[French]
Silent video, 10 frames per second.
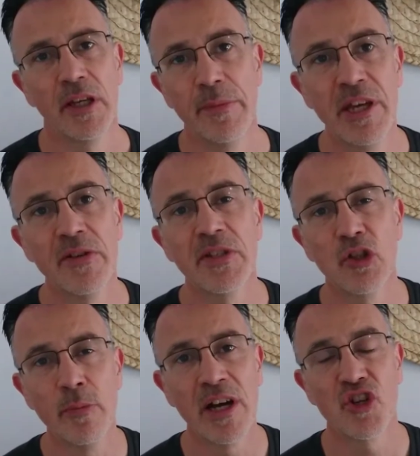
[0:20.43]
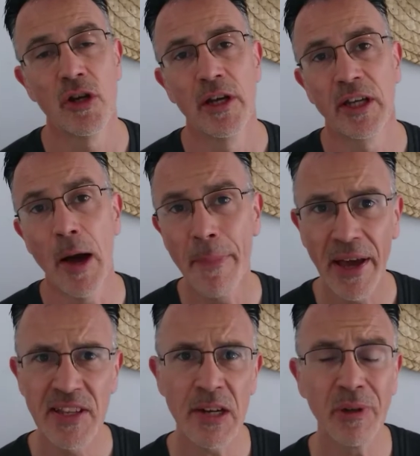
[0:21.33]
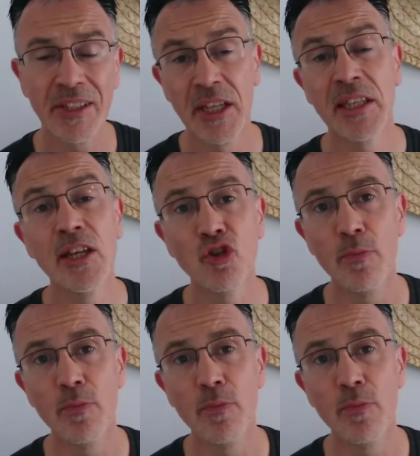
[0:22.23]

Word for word: Eh bien, c'est dommage, car par exemple la technique